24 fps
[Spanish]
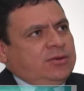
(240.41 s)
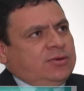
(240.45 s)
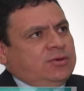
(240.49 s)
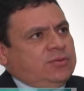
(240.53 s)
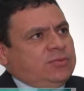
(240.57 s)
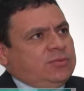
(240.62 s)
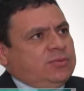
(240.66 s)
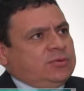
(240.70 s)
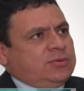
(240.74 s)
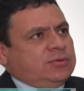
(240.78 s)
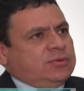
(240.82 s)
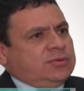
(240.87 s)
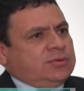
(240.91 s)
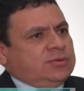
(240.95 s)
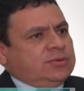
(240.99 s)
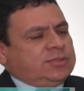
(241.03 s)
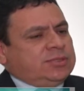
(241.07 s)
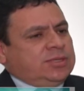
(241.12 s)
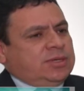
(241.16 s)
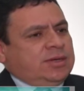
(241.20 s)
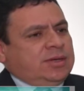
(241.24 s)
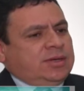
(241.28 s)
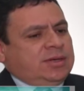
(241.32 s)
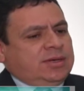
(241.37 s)
yo como, o
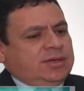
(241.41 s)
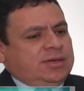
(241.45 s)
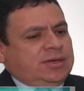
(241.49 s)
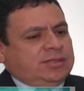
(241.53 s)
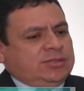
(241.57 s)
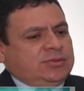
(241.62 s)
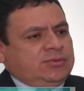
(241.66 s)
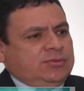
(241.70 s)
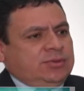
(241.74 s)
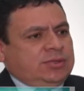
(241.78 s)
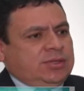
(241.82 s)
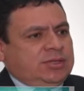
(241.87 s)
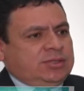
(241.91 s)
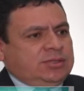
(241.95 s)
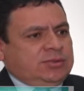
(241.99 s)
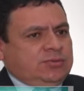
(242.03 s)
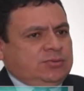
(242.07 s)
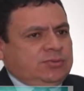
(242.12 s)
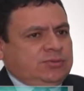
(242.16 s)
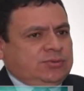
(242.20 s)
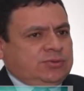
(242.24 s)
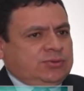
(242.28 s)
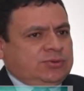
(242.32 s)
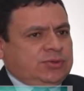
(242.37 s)
sea, hace, hace
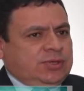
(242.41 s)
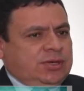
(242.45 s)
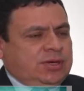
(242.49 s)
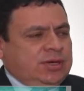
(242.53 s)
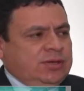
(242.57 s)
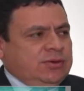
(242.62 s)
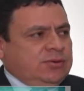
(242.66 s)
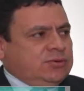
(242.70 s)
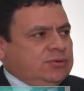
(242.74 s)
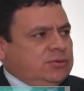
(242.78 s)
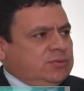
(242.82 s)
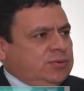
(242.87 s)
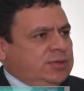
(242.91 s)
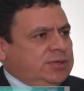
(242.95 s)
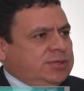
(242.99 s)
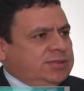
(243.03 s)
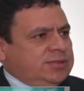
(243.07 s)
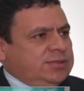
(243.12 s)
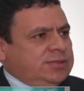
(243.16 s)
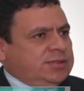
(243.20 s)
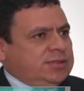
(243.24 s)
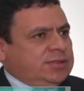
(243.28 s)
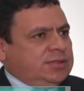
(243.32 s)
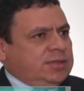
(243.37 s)
unos años o
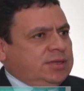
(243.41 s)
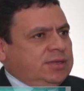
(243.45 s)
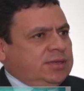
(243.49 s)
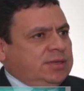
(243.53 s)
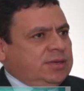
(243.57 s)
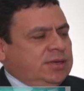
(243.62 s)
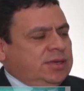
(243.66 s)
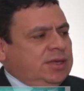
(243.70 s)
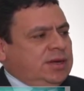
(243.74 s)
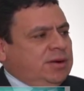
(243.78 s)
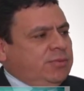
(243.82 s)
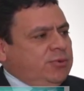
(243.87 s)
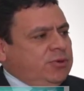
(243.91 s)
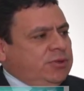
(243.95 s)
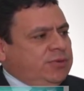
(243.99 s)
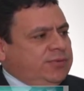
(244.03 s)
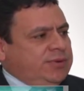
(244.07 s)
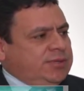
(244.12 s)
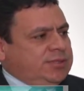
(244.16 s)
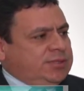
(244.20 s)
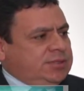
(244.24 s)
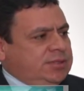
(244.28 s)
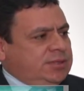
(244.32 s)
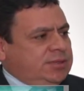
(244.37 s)
más, este, era muy
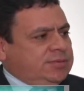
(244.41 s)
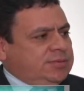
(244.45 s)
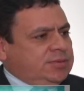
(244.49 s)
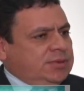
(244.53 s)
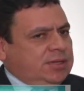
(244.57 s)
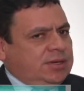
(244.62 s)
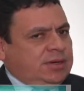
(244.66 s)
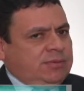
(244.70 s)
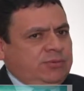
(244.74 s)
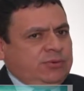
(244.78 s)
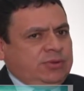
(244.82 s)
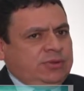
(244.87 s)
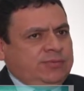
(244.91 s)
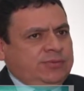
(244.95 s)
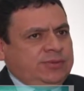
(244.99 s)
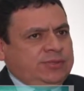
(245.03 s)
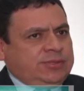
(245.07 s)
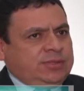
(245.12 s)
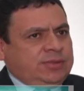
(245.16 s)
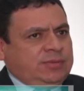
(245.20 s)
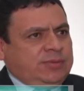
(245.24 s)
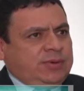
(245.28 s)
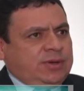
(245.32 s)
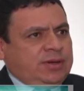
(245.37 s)
difícil, era muy
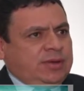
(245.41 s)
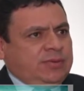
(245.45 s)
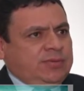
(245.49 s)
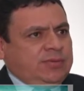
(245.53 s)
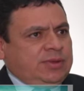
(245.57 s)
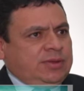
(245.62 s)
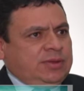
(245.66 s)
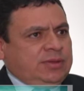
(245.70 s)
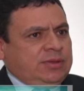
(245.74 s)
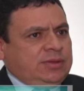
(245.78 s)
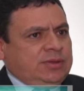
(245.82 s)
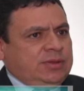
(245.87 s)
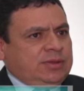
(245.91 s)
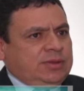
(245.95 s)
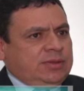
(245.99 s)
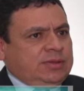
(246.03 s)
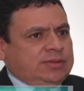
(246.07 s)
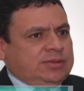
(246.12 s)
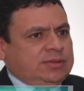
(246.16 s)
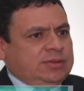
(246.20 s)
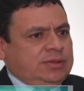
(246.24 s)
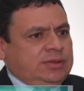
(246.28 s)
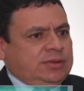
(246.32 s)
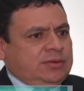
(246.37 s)
difícil para mí,
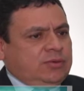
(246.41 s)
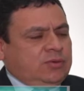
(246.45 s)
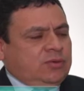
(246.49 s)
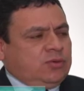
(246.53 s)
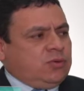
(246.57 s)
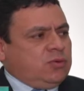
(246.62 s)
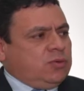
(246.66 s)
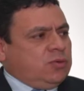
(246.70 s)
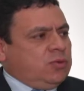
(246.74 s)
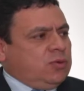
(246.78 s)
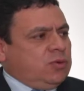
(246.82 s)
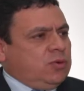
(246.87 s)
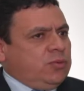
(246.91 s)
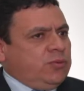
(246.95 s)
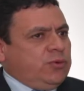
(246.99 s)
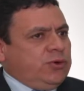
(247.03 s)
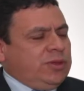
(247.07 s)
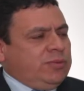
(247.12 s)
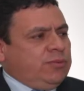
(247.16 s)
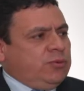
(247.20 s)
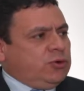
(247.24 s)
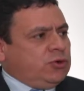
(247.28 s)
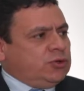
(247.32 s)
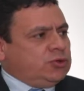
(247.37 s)
este, o...
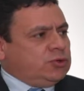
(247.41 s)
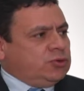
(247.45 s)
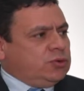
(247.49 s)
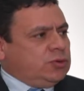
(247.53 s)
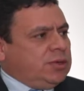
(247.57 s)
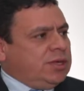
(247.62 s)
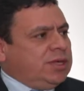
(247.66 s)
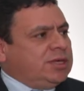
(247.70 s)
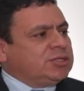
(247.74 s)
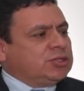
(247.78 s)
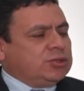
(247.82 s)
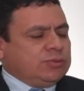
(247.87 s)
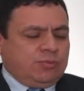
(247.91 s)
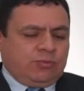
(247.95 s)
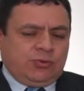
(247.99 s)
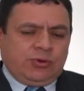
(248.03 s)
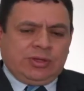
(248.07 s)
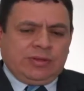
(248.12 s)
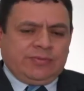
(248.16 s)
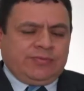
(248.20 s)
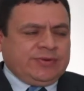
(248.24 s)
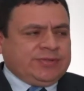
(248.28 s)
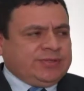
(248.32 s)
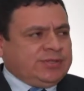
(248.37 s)
Estudiar, muy ¿no es cierto? muy
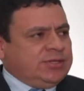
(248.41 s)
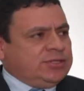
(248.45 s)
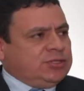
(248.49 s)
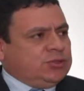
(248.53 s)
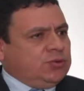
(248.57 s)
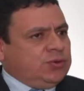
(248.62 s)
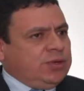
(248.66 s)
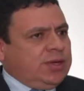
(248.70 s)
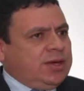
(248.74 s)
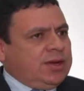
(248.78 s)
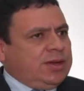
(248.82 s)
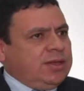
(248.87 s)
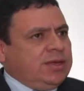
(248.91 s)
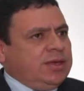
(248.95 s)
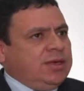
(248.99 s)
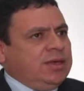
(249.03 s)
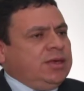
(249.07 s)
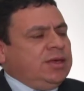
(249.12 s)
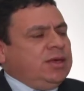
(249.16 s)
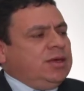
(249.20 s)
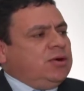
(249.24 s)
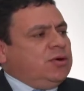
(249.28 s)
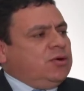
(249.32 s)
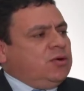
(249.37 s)
difícil estudiar
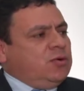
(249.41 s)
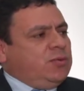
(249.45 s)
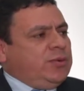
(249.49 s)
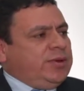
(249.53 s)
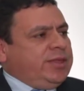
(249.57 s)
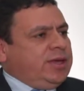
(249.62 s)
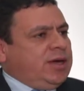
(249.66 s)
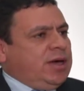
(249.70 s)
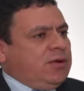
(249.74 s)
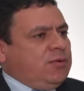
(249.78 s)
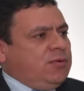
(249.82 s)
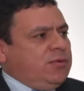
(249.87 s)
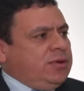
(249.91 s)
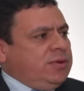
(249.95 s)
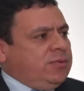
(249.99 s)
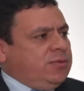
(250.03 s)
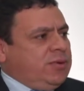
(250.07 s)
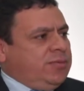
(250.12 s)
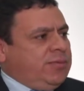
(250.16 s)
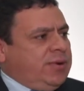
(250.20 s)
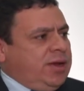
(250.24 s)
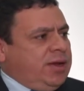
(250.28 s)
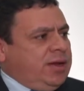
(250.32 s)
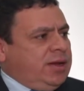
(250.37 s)
o manejar un
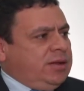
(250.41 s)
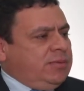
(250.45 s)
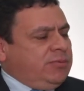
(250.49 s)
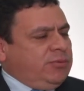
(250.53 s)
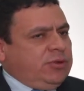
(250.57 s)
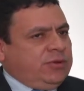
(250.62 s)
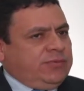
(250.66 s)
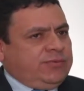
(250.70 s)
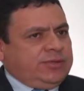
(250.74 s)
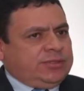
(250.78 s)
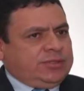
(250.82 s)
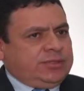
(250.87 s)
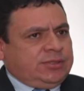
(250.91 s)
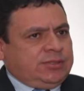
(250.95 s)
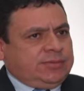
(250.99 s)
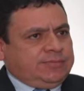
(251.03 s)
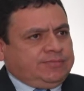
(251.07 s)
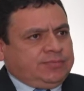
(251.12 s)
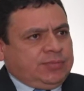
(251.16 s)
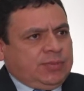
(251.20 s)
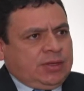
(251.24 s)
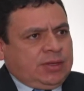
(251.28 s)
libro en braille, muy difícil